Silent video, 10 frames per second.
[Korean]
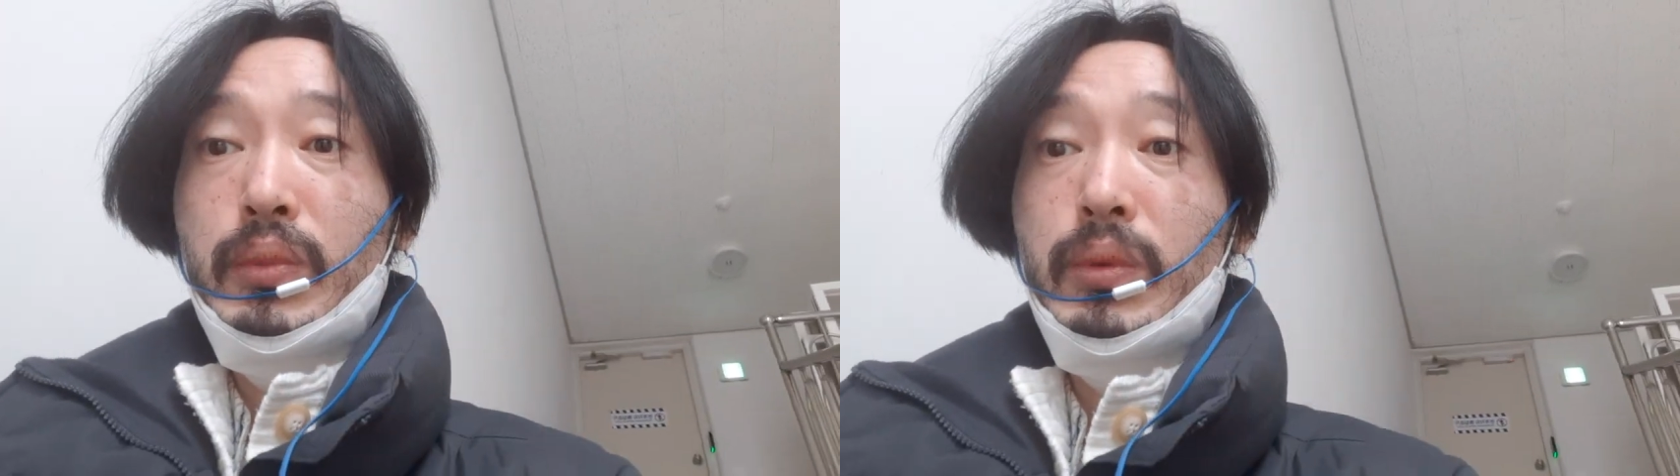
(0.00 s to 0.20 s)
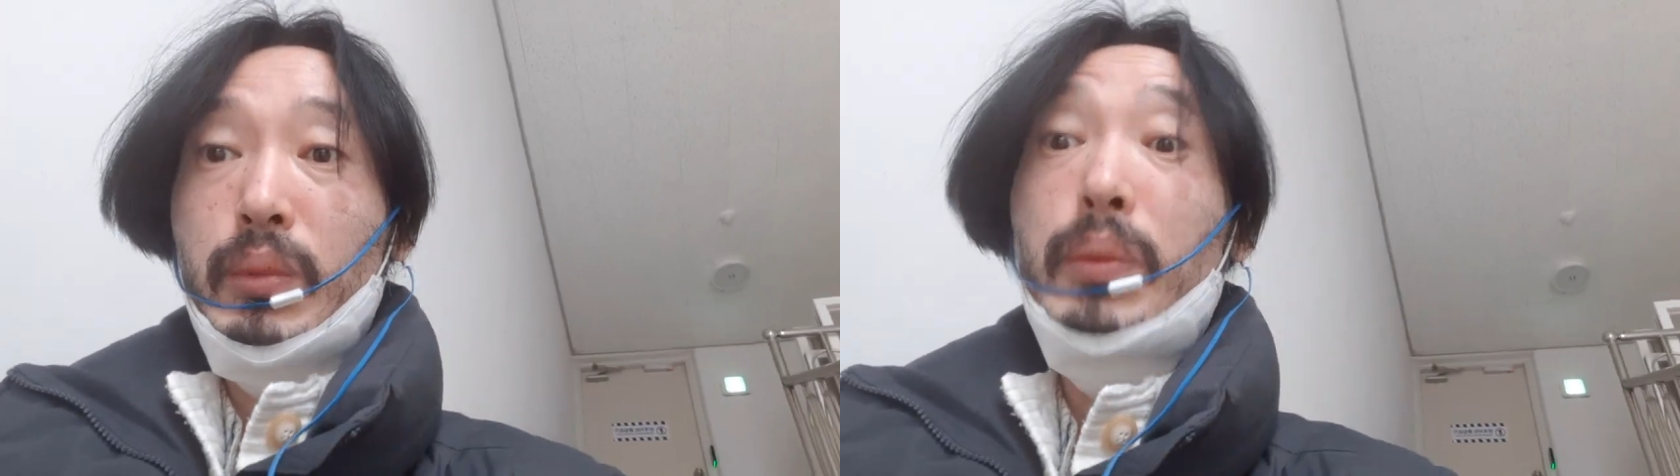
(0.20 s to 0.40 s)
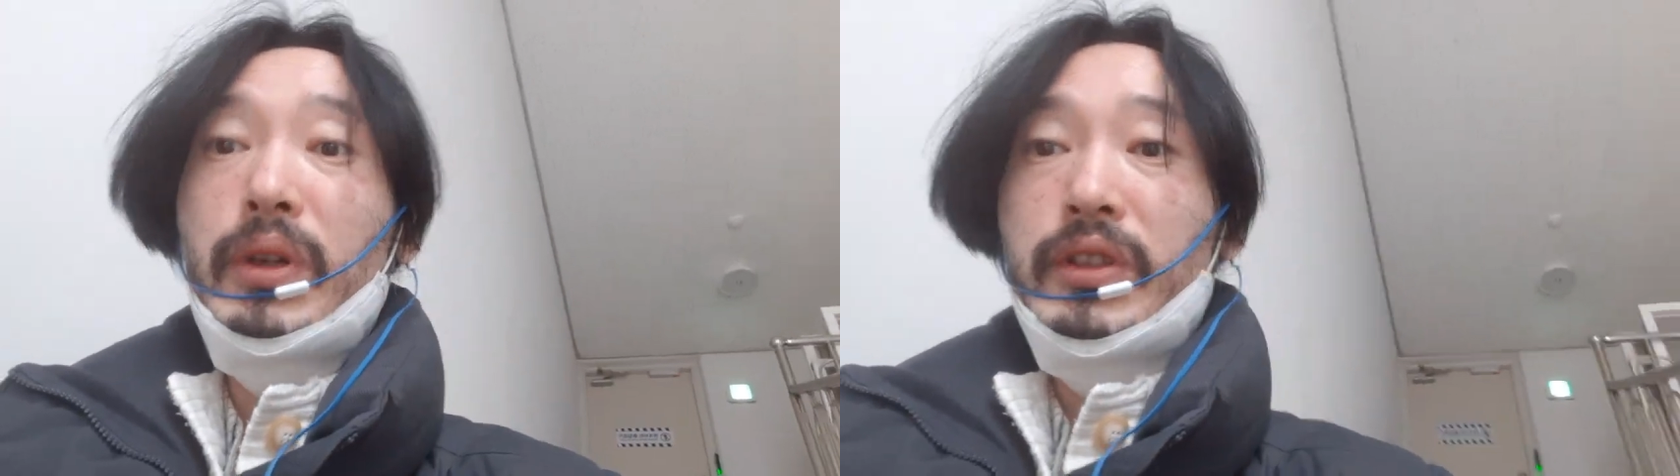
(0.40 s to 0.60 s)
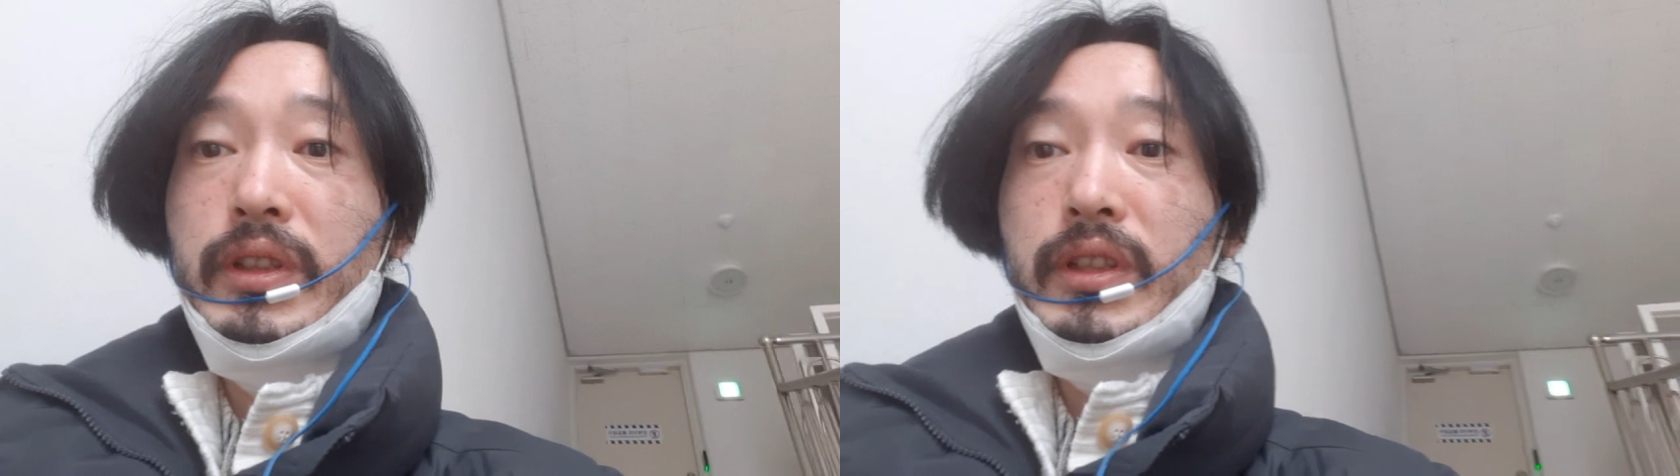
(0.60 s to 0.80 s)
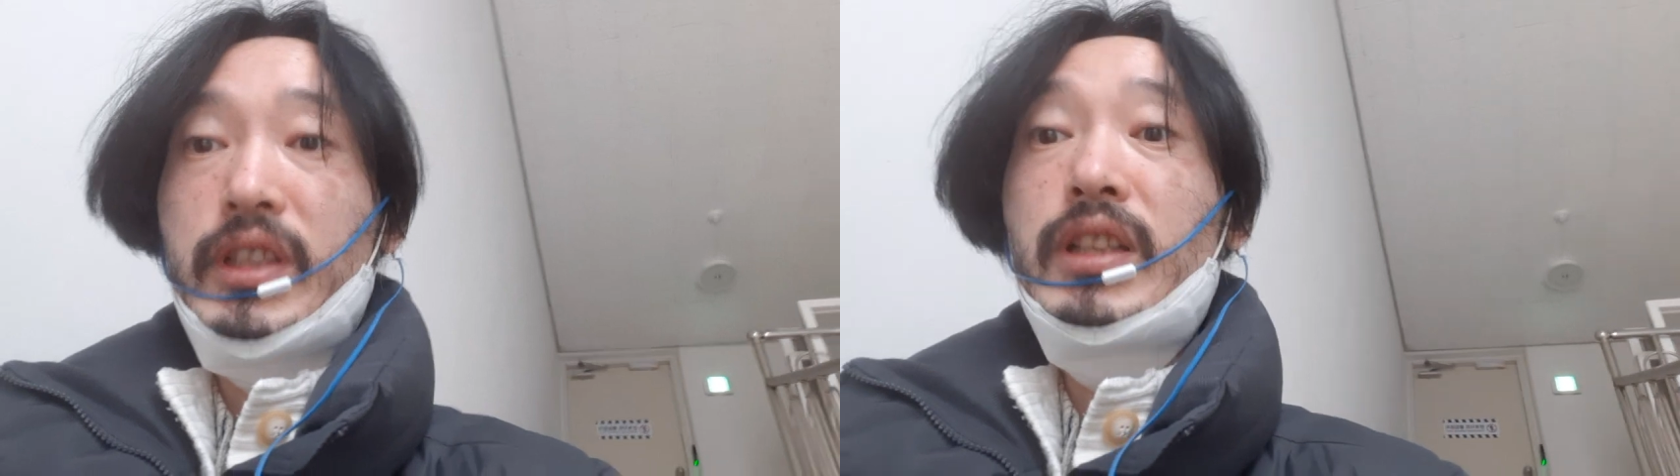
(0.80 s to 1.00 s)
보,
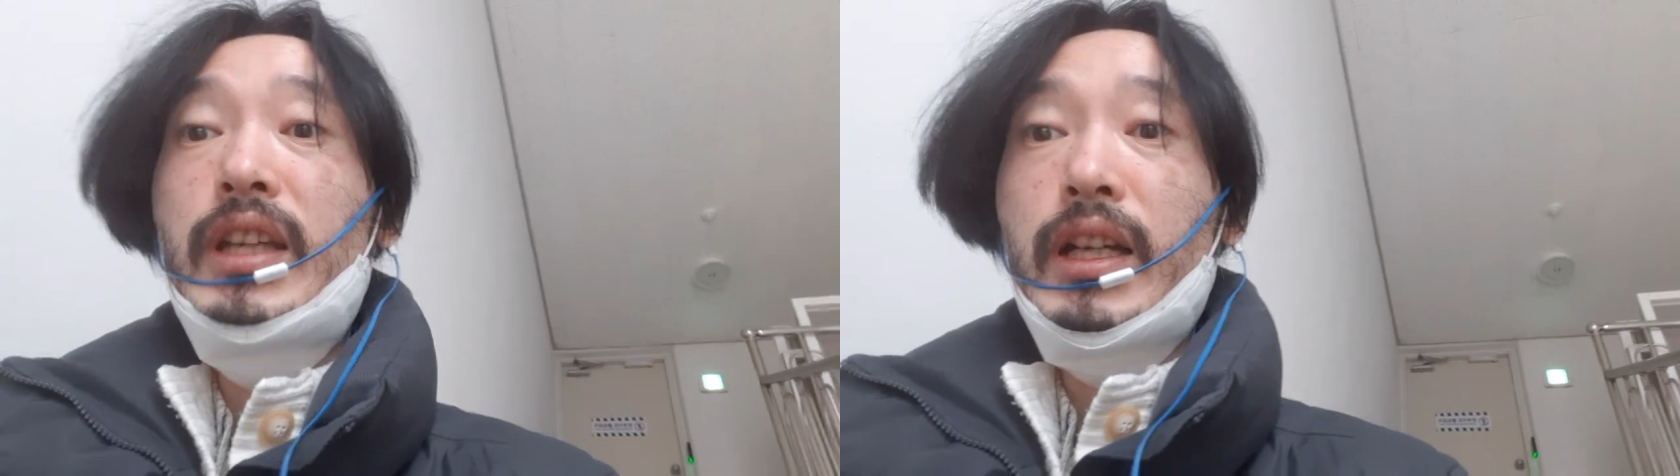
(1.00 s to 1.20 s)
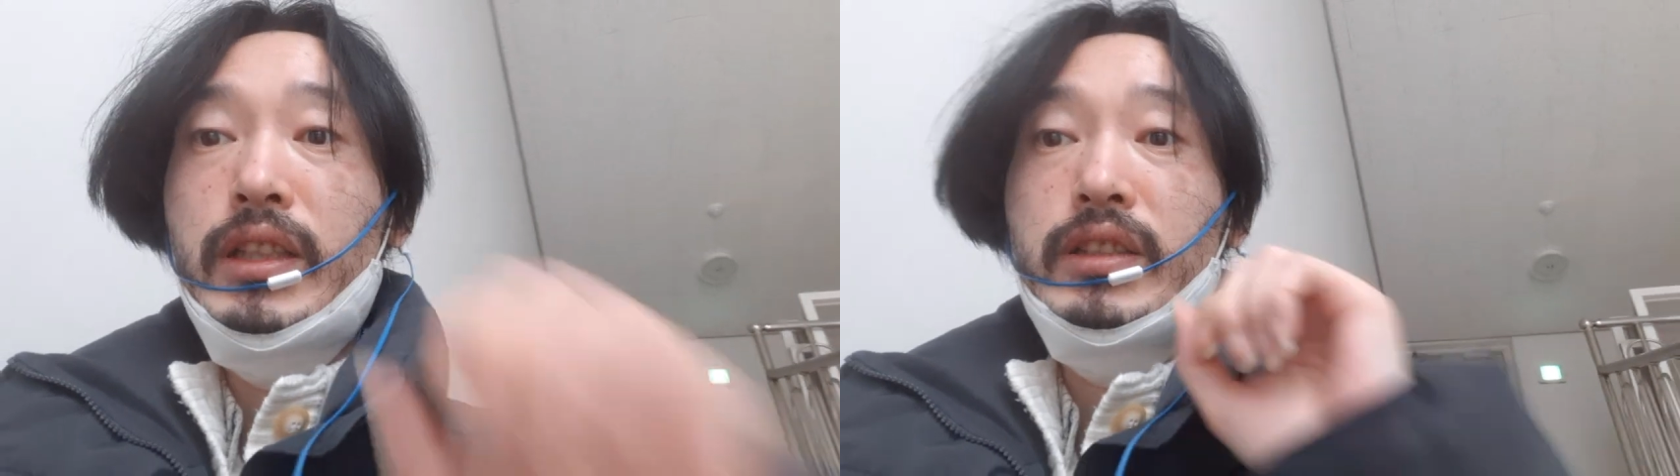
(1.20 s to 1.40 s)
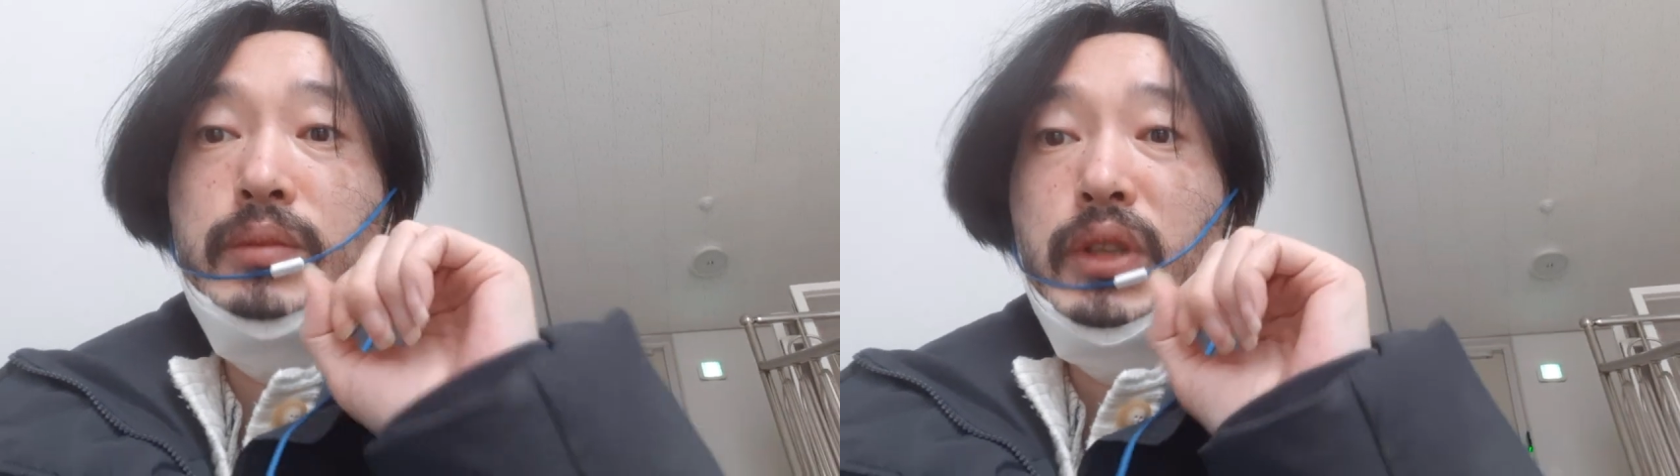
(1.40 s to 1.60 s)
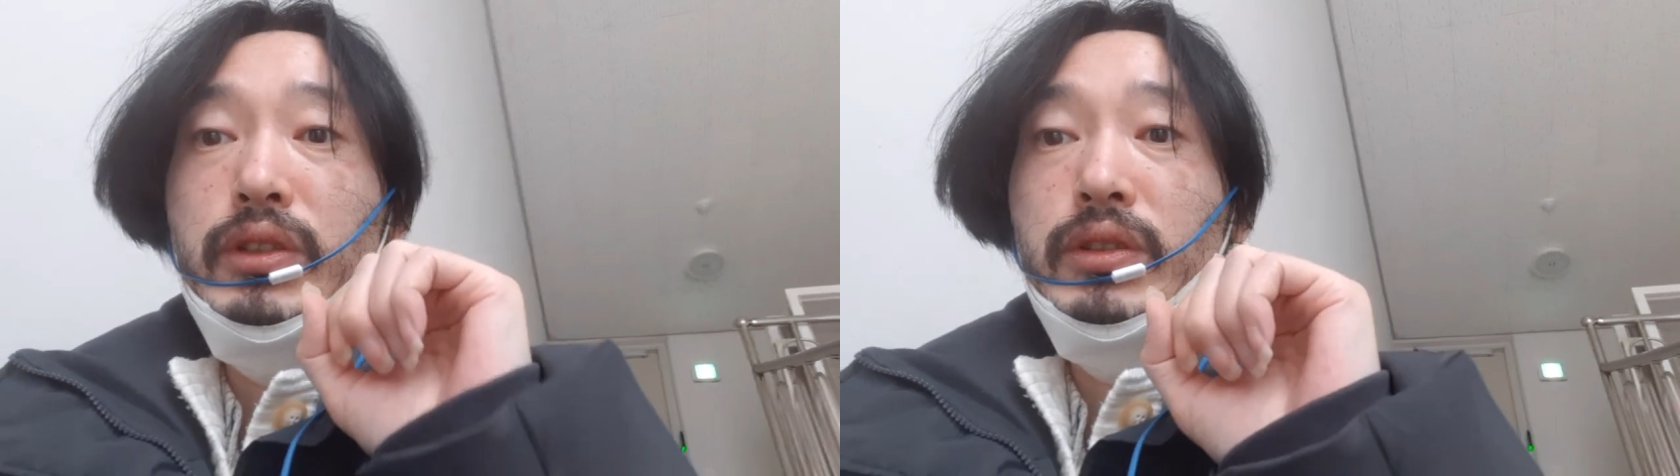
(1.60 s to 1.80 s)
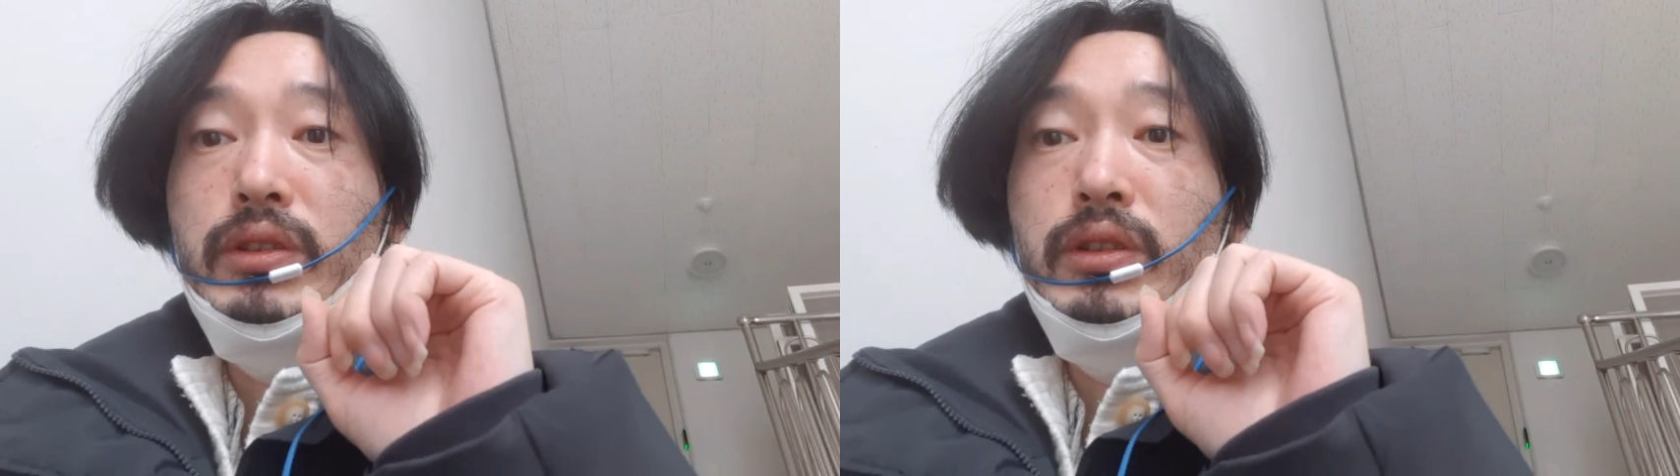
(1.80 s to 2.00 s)
편적이에요 질량이
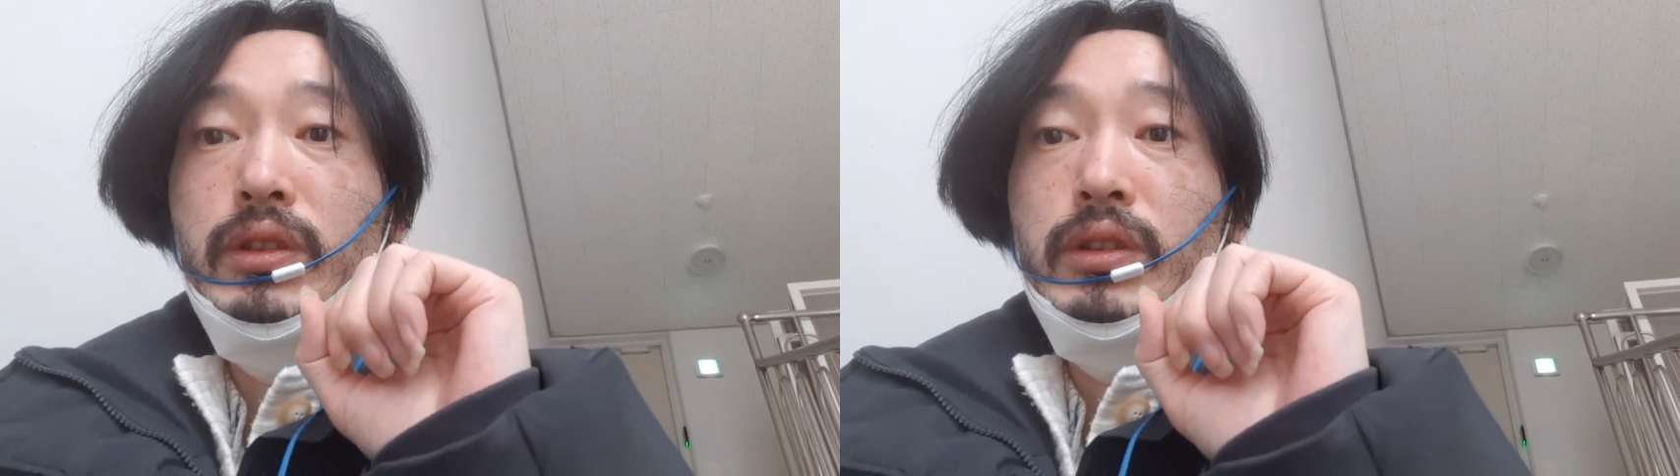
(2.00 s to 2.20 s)
있으면은